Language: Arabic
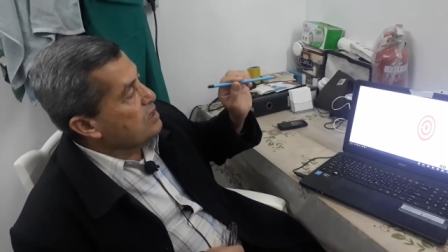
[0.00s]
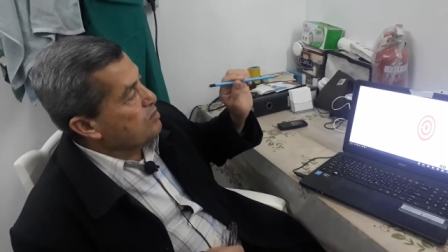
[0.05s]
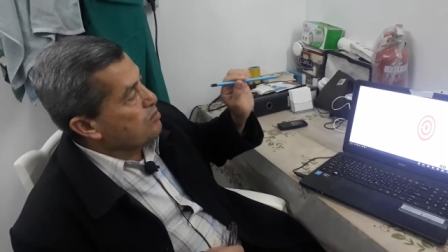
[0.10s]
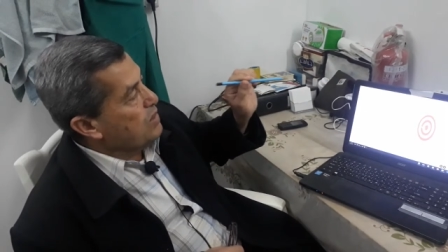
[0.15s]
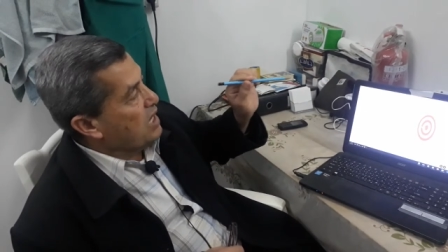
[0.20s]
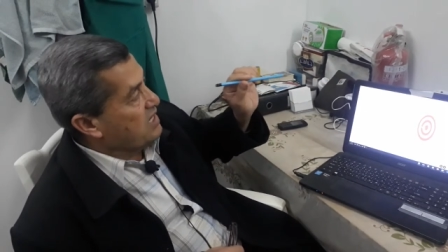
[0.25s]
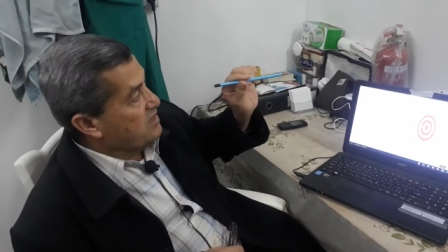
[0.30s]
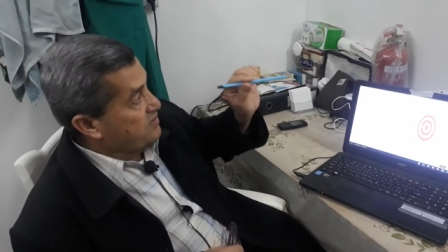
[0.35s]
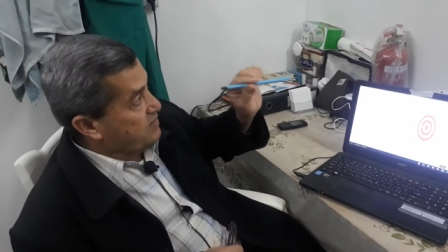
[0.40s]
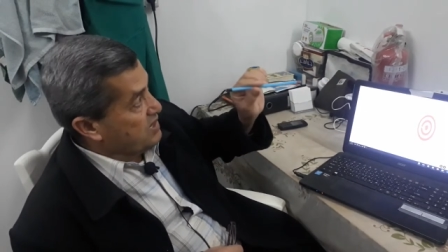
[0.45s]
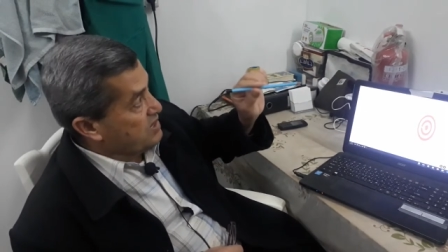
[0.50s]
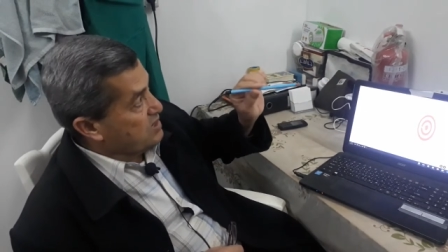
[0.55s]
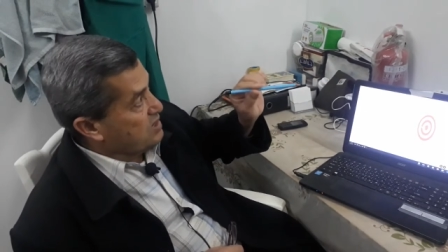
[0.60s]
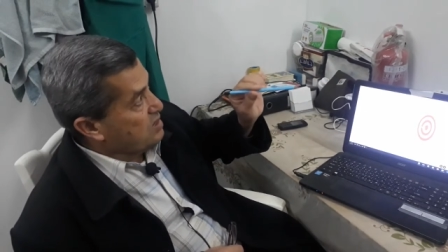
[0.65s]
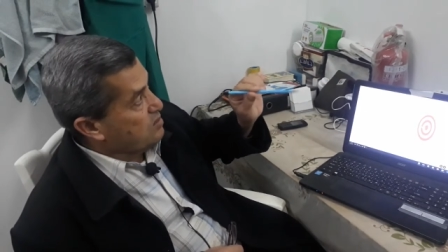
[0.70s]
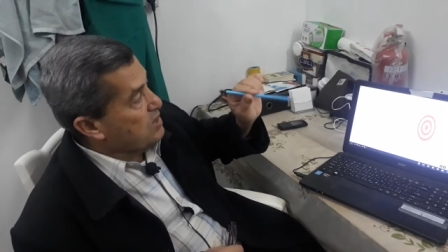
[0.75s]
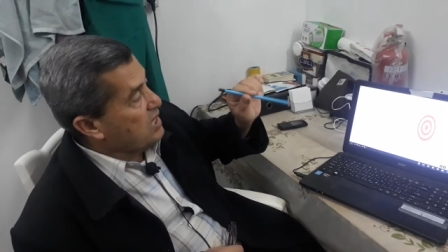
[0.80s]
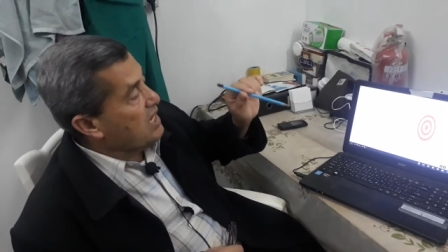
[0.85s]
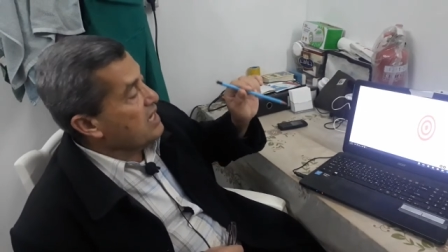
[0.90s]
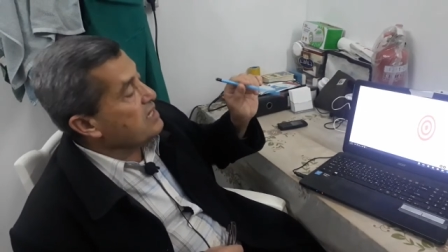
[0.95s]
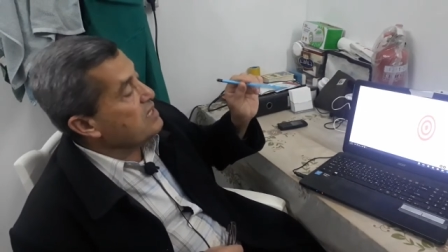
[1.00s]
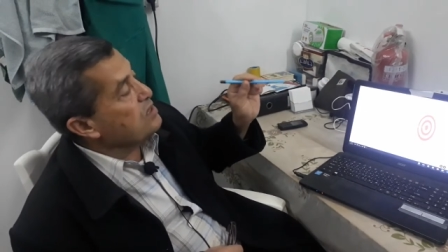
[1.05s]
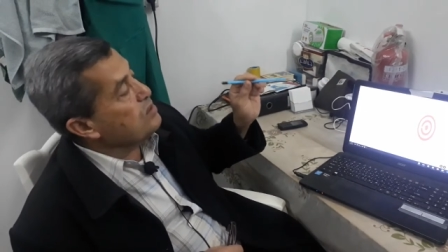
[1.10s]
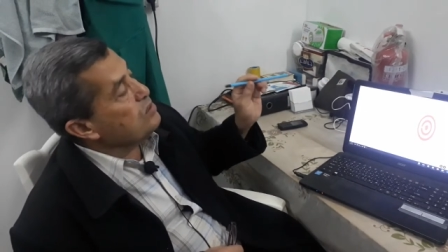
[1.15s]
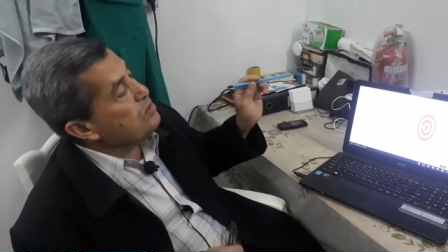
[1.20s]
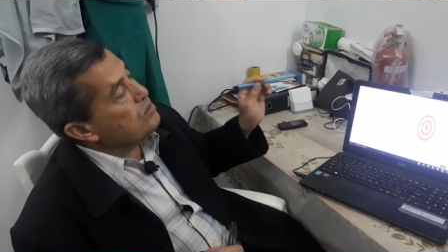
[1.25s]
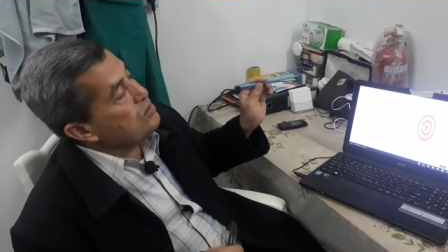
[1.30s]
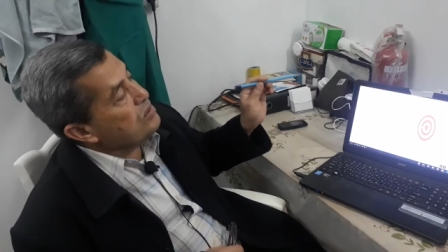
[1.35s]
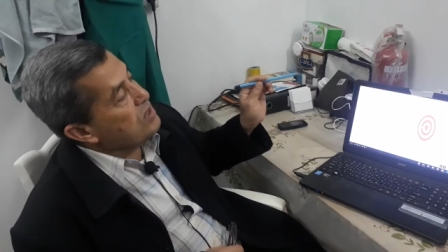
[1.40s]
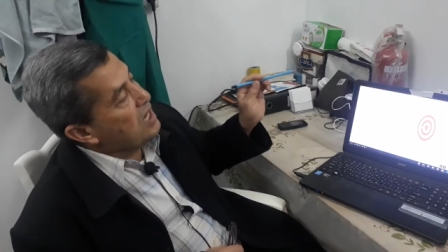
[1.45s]
بعد فترة بلاقي
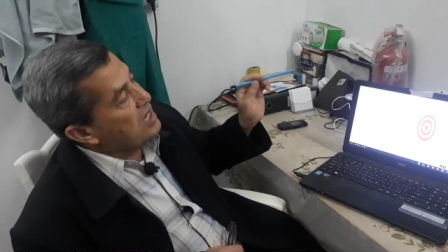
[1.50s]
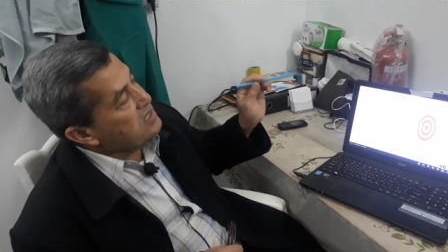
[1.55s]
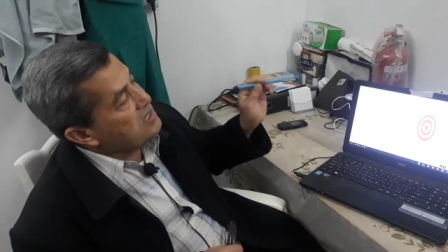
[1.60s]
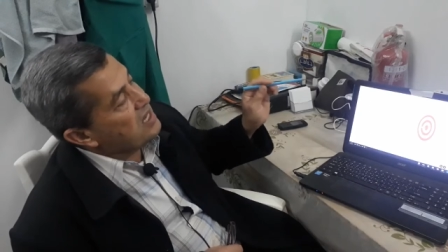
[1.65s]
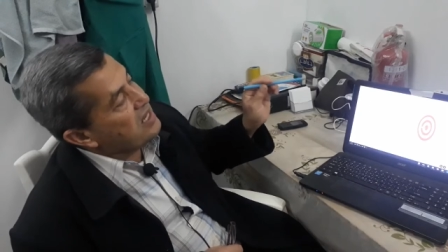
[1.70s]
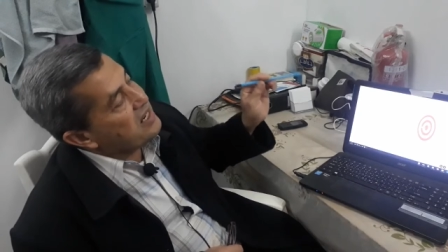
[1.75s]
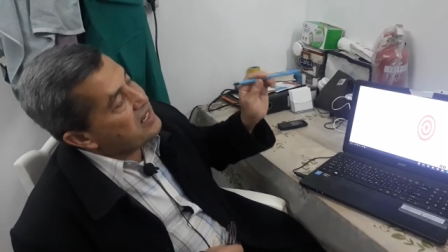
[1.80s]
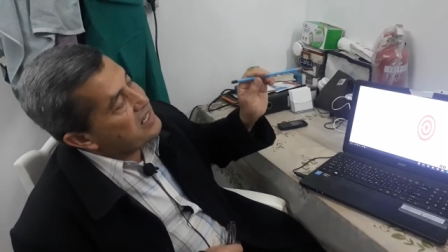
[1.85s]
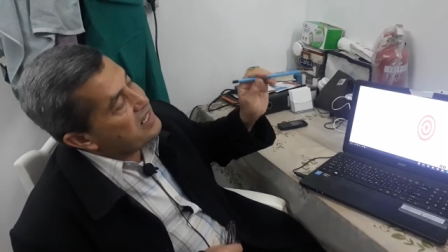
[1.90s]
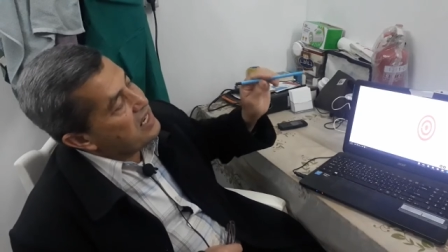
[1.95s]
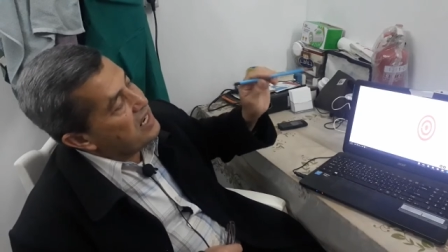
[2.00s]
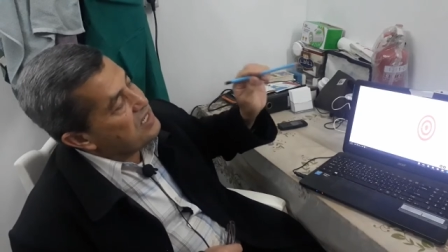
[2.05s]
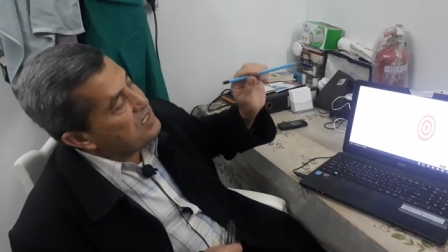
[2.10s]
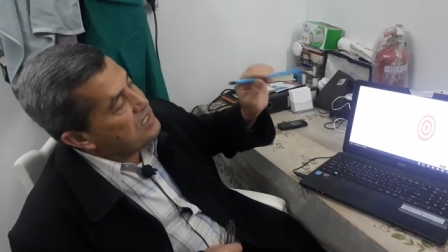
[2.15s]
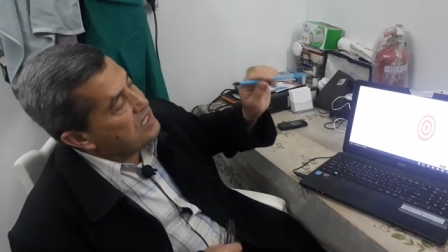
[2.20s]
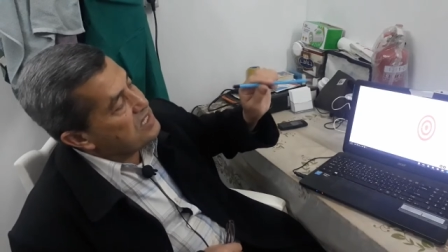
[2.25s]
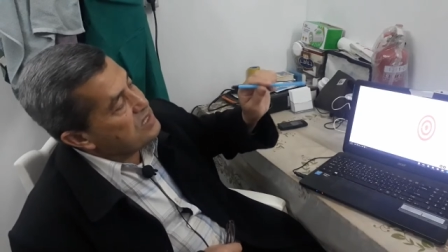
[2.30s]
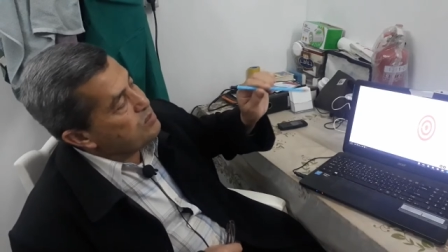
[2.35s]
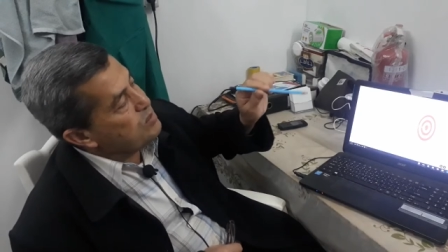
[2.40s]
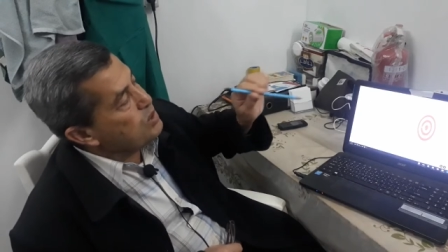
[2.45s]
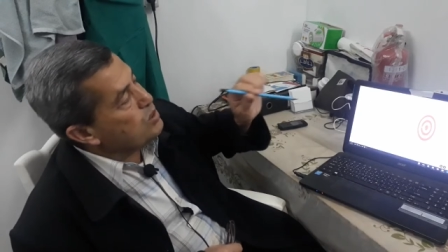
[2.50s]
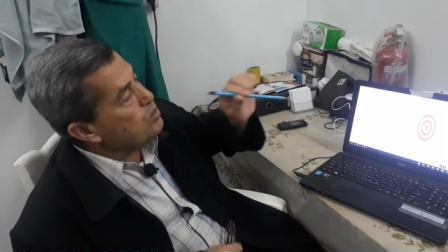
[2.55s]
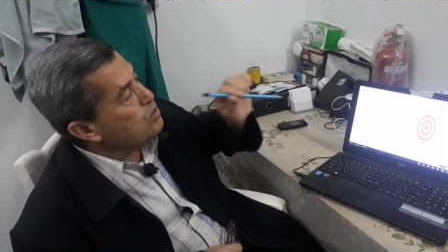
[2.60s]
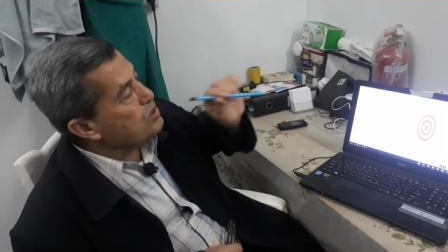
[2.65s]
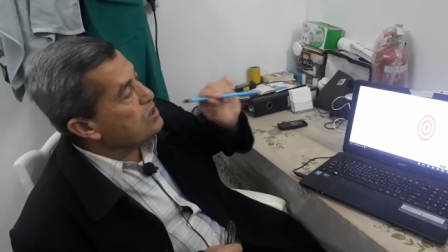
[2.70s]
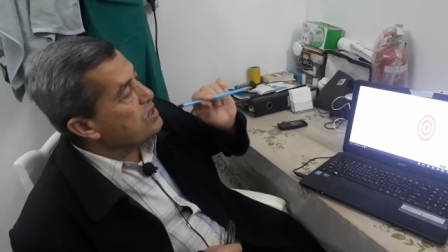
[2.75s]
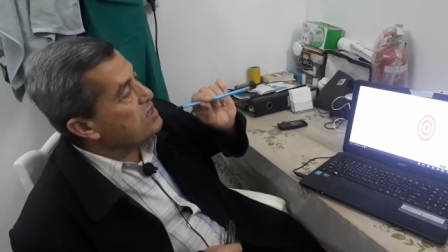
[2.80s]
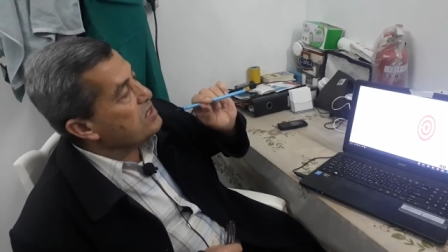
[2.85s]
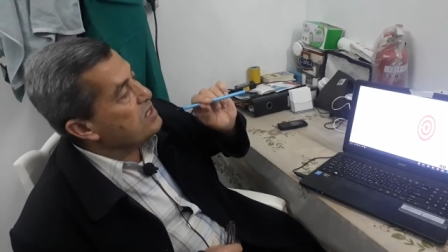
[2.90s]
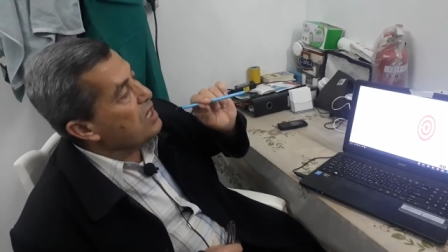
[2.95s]
انه حصل ري ادجستمنت
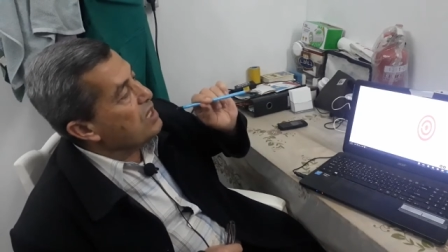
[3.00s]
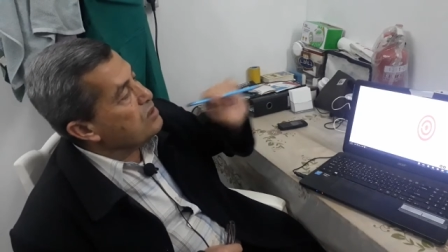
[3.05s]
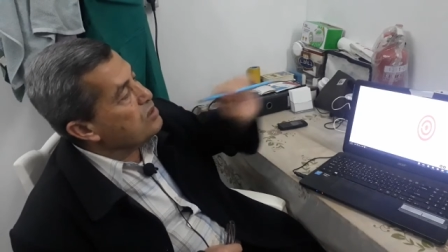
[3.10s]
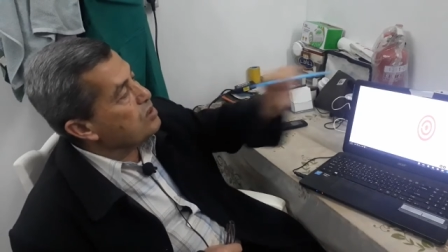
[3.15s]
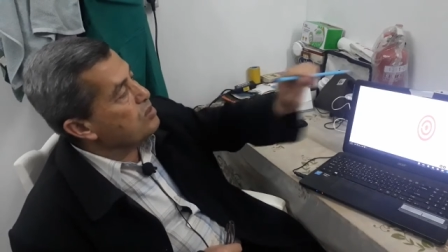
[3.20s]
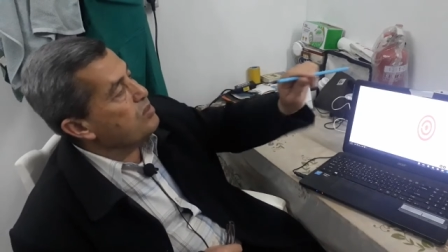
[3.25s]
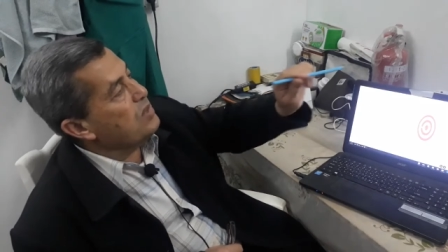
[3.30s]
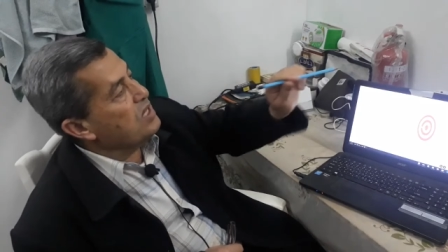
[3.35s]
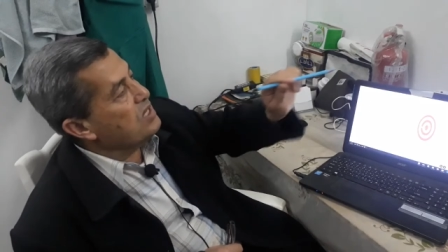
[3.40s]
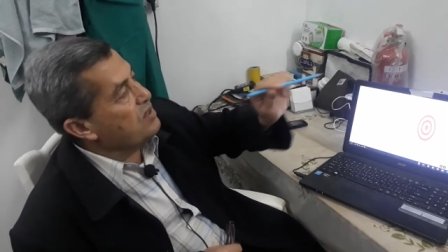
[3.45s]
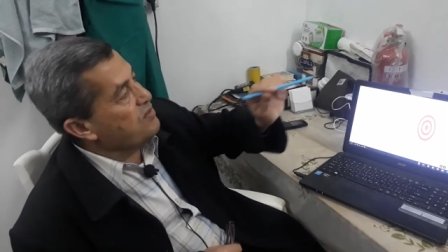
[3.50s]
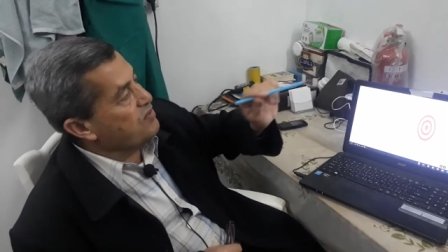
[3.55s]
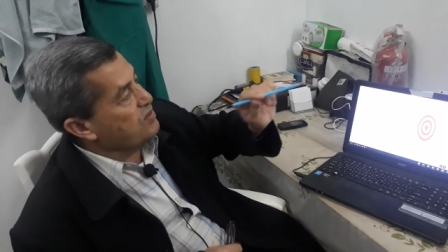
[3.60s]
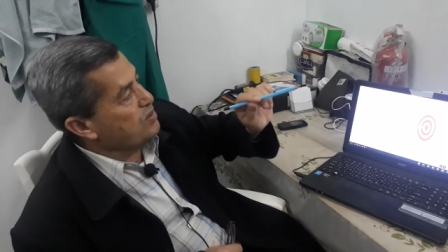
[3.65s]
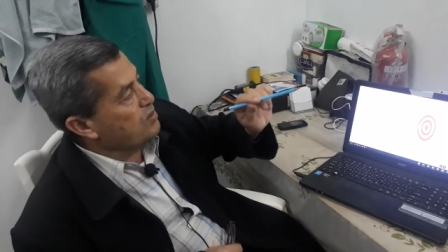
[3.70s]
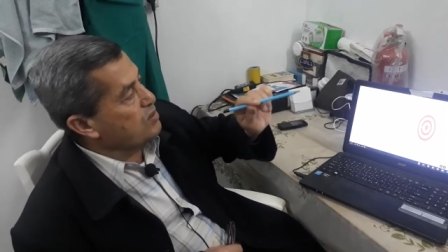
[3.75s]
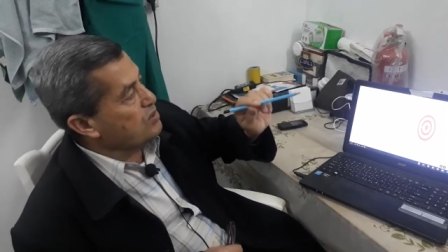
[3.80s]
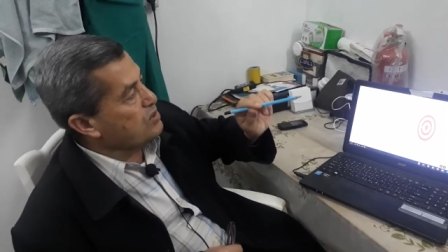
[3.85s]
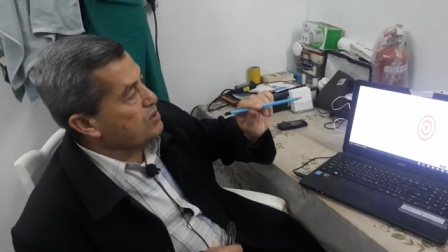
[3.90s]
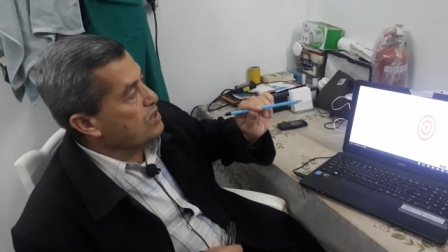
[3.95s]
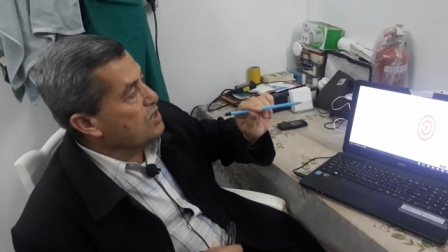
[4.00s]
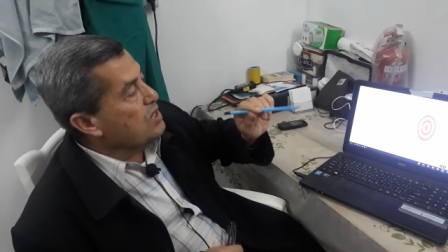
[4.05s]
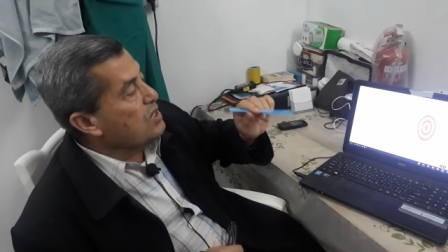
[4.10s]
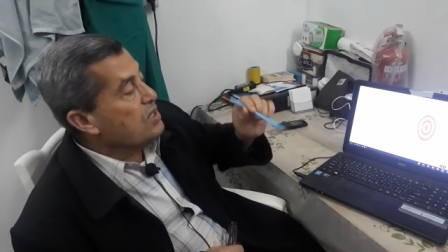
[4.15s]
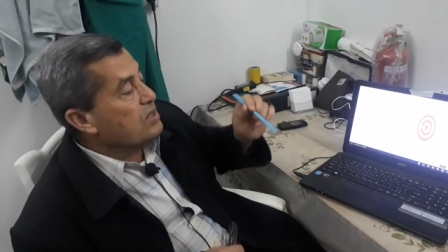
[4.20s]
وصرت اضرب انا في النص